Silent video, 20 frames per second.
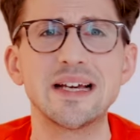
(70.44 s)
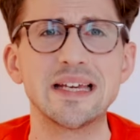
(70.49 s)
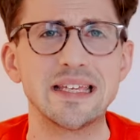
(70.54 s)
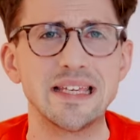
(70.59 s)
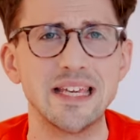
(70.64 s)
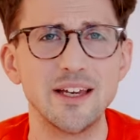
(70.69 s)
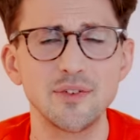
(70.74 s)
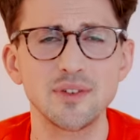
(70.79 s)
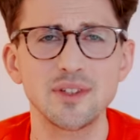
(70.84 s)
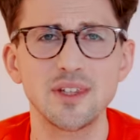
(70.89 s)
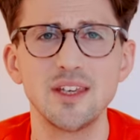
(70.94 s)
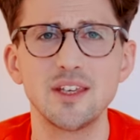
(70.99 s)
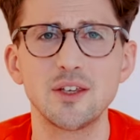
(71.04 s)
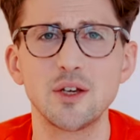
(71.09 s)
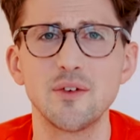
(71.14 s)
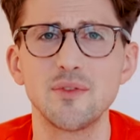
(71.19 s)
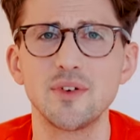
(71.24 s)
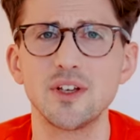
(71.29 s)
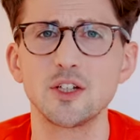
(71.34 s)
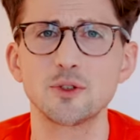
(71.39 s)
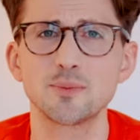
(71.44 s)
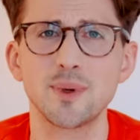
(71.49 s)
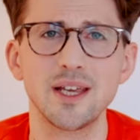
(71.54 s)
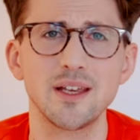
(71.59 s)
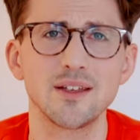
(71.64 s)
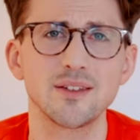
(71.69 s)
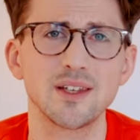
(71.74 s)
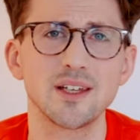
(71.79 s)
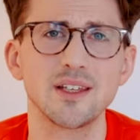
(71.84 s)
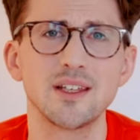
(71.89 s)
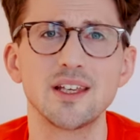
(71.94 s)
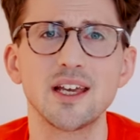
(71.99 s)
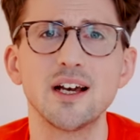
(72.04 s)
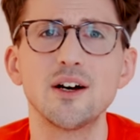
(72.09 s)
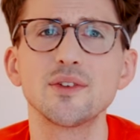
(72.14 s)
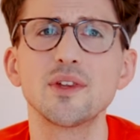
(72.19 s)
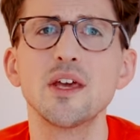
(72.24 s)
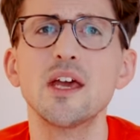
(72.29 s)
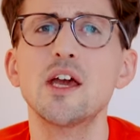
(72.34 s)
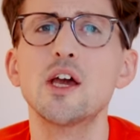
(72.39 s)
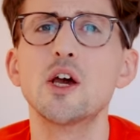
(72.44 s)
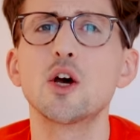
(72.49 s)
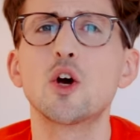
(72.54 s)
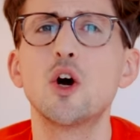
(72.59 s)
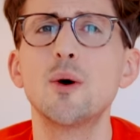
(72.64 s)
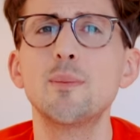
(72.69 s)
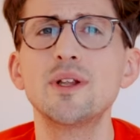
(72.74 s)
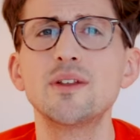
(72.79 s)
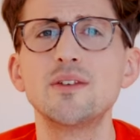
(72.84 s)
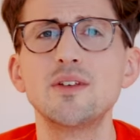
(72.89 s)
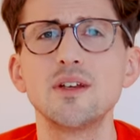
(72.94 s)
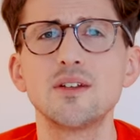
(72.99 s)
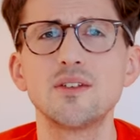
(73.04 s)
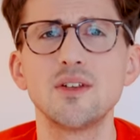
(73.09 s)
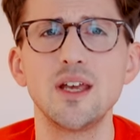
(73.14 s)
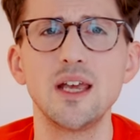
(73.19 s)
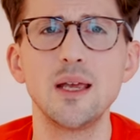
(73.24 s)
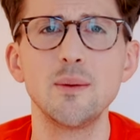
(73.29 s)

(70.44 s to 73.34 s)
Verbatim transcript: Gajewski, ich hoffe, ich spreche es richtig aus, kommentierte